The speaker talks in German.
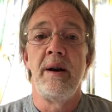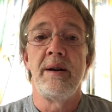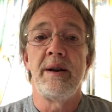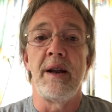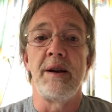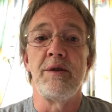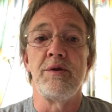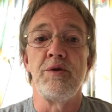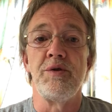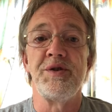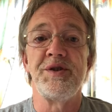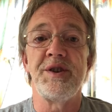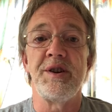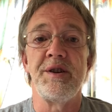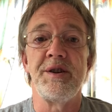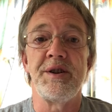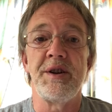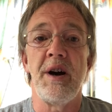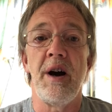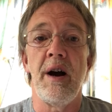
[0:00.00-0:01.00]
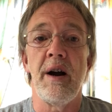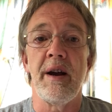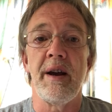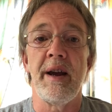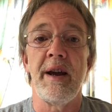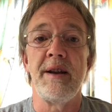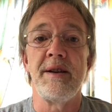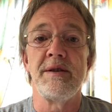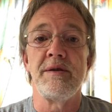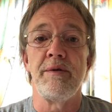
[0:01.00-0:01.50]
denn in unseren Tagen
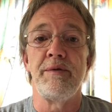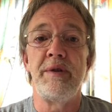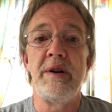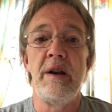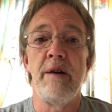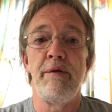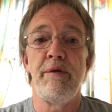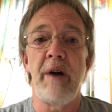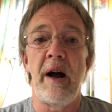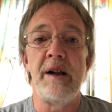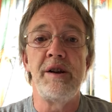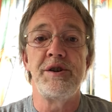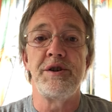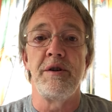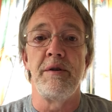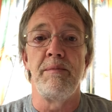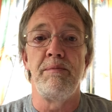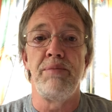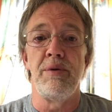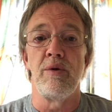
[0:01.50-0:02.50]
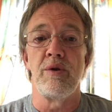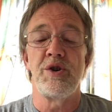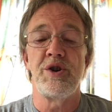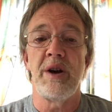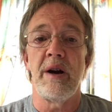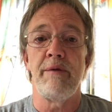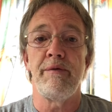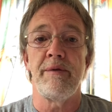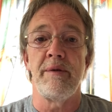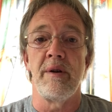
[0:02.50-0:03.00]
gehen so viele falsche
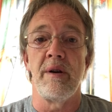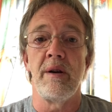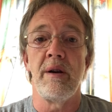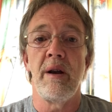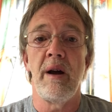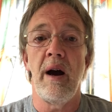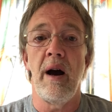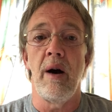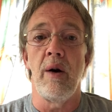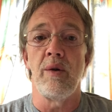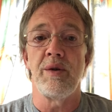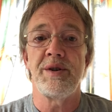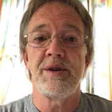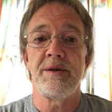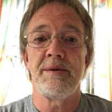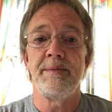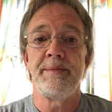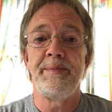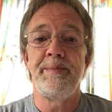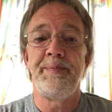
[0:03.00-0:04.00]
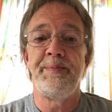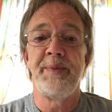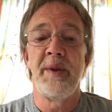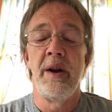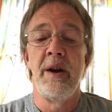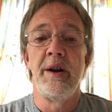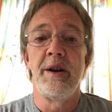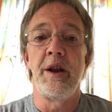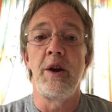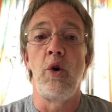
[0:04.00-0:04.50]
Botschaften aus.
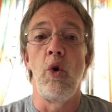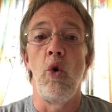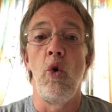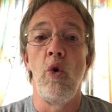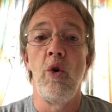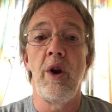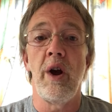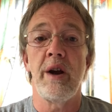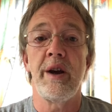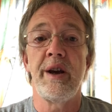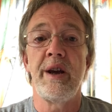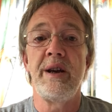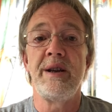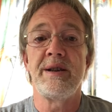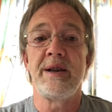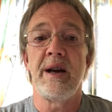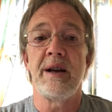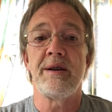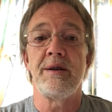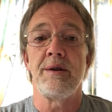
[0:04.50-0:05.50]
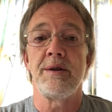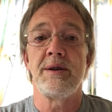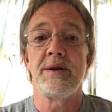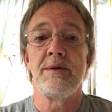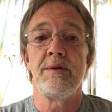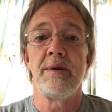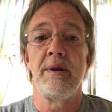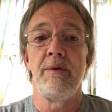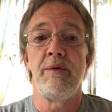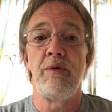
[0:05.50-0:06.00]
Die Corona-Krise hat
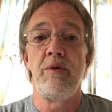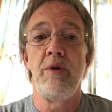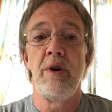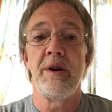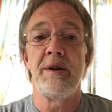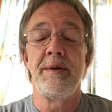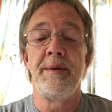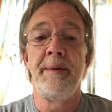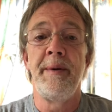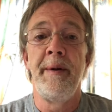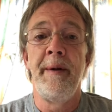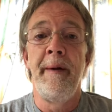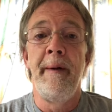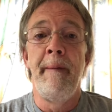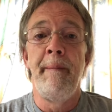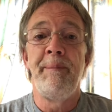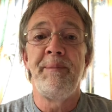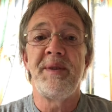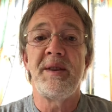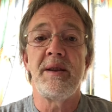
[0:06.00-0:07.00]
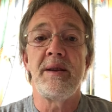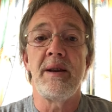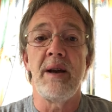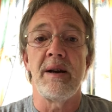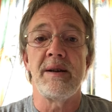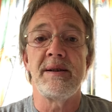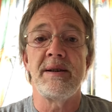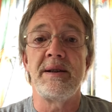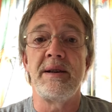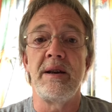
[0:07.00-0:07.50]
dazu geführt,
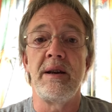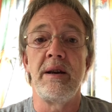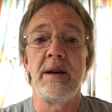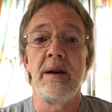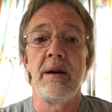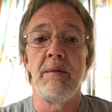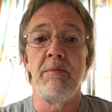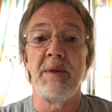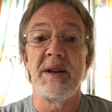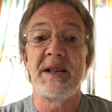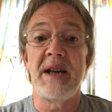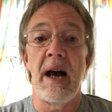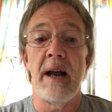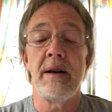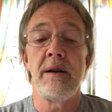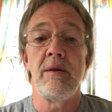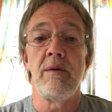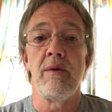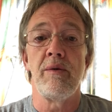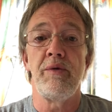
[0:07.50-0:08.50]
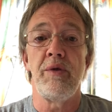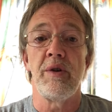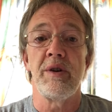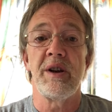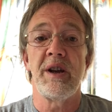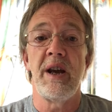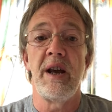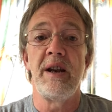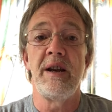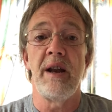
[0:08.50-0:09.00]
dass die Misshandlung
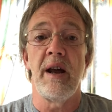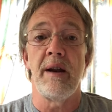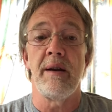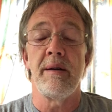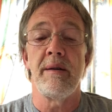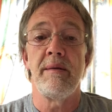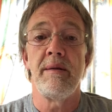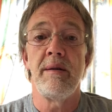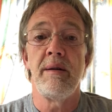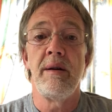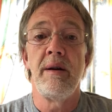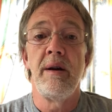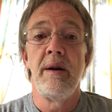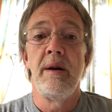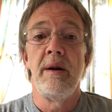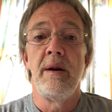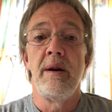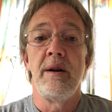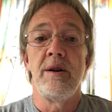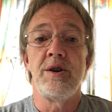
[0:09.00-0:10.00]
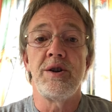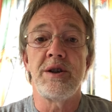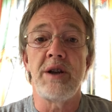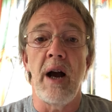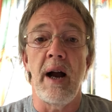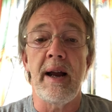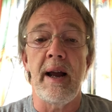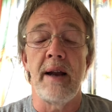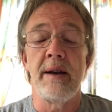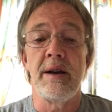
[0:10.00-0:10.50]
von Kindern
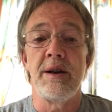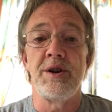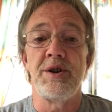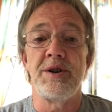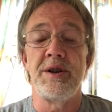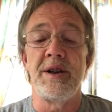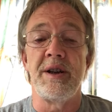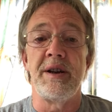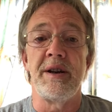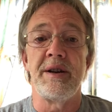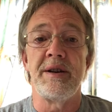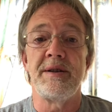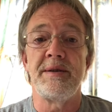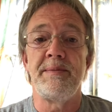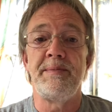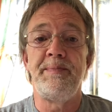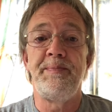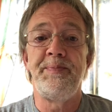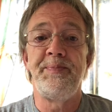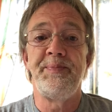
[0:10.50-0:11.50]
stark angestiegen ist.